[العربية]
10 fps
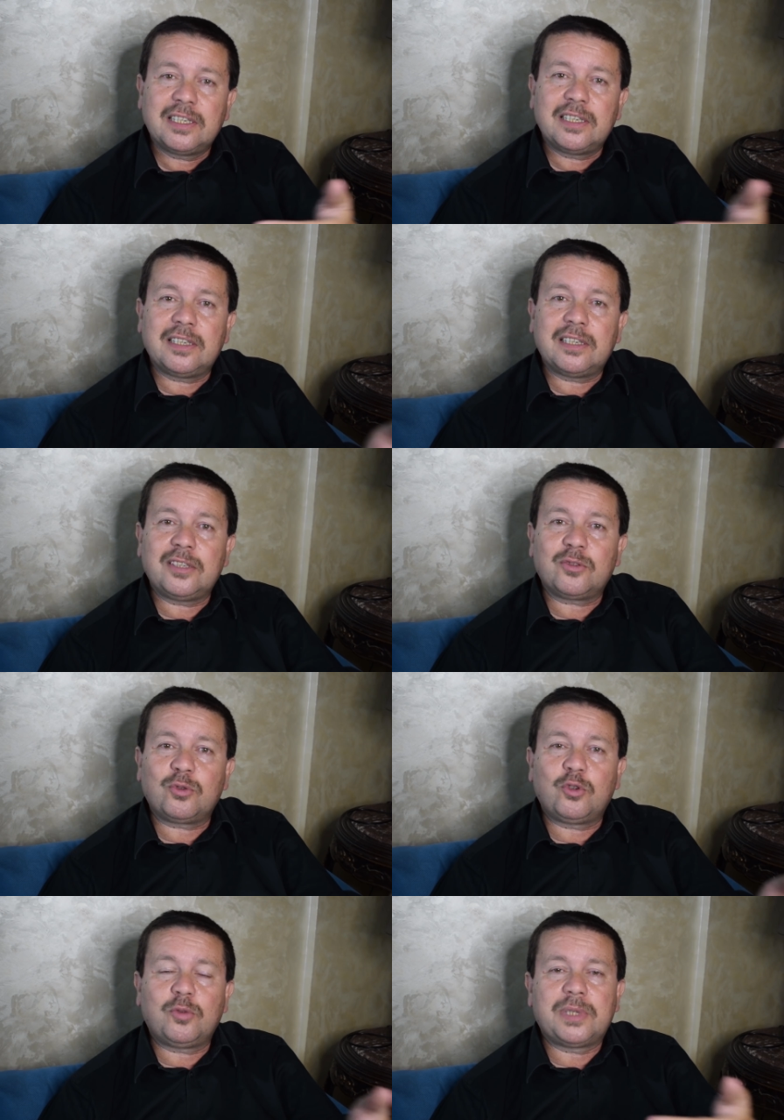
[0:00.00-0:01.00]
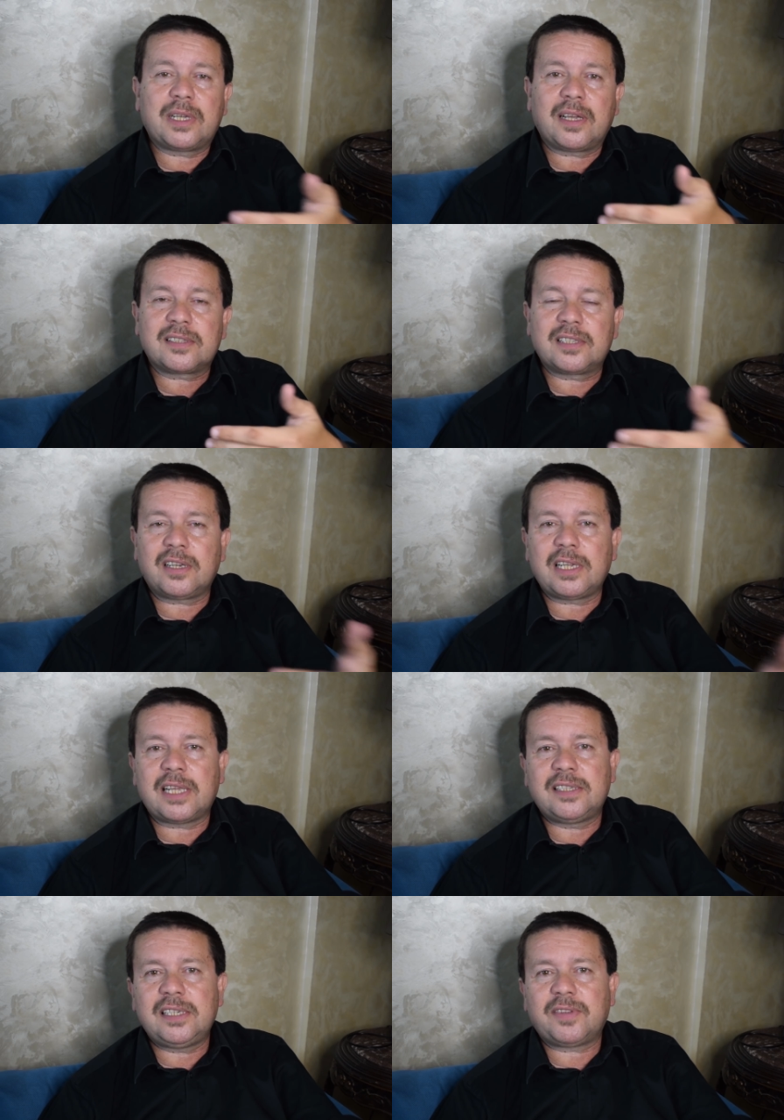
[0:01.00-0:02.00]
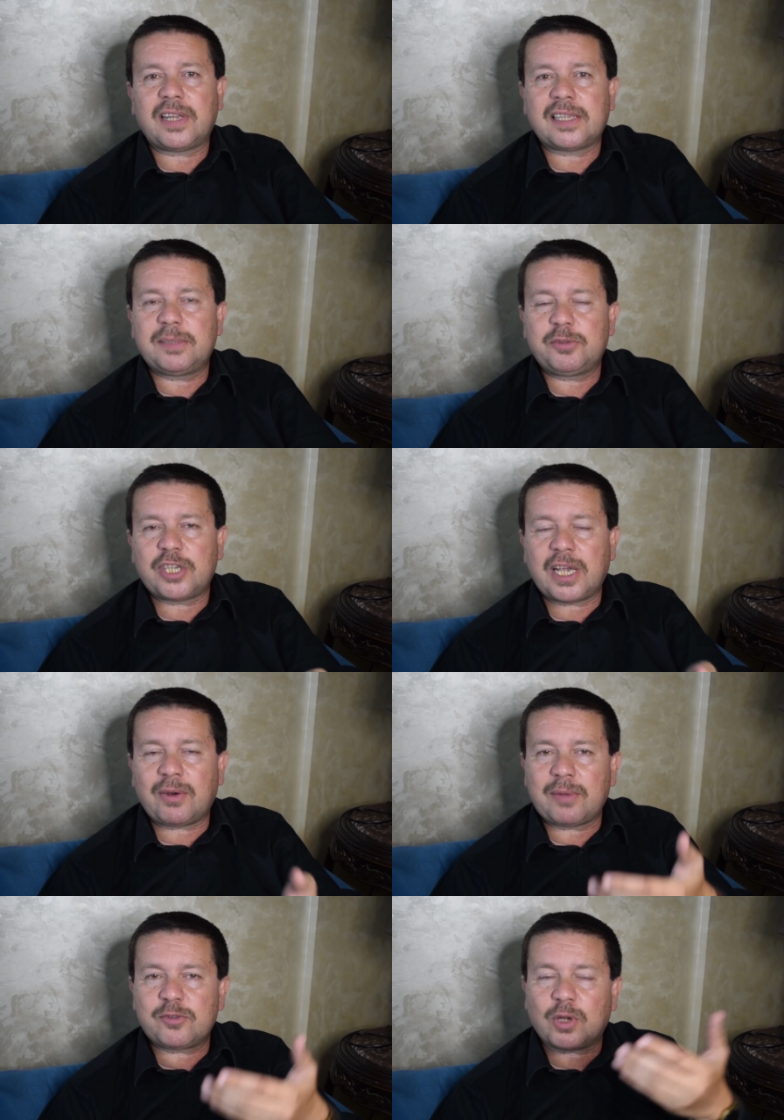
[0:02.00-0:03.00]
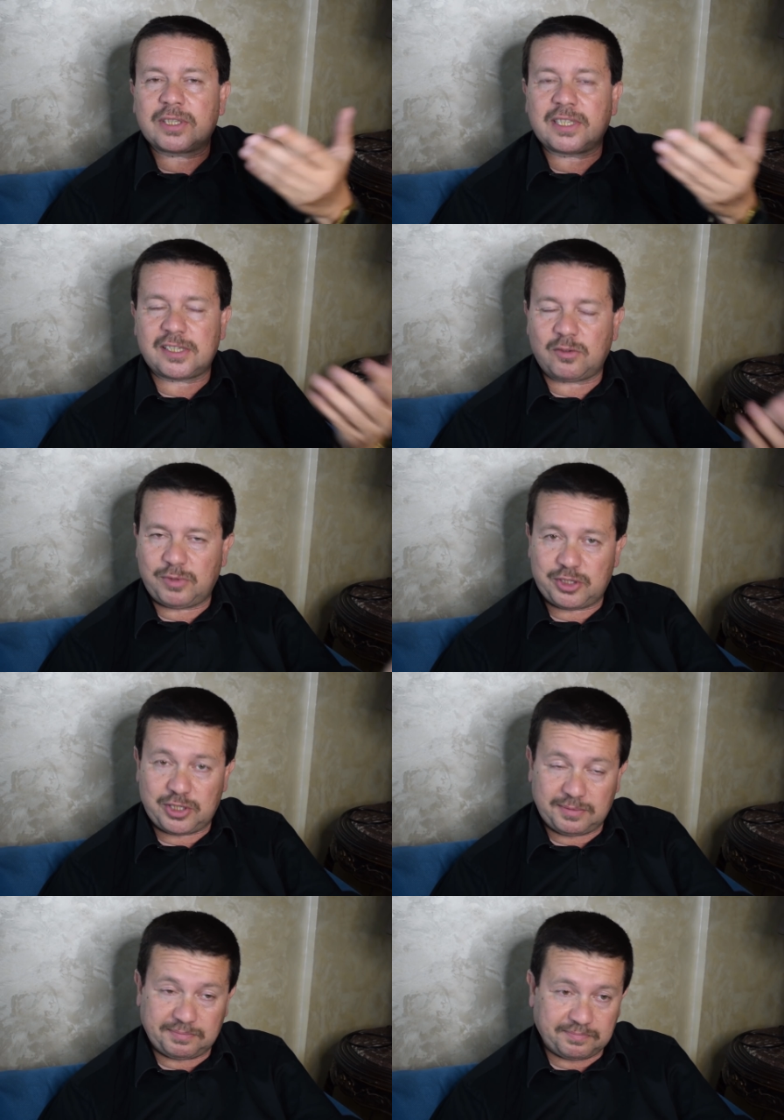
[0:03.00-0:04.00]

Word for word: آه، يقول لهم ده اصل جاري اذيني فانا هنسيب الشقه وهمشي واخدت اعزالي وماشي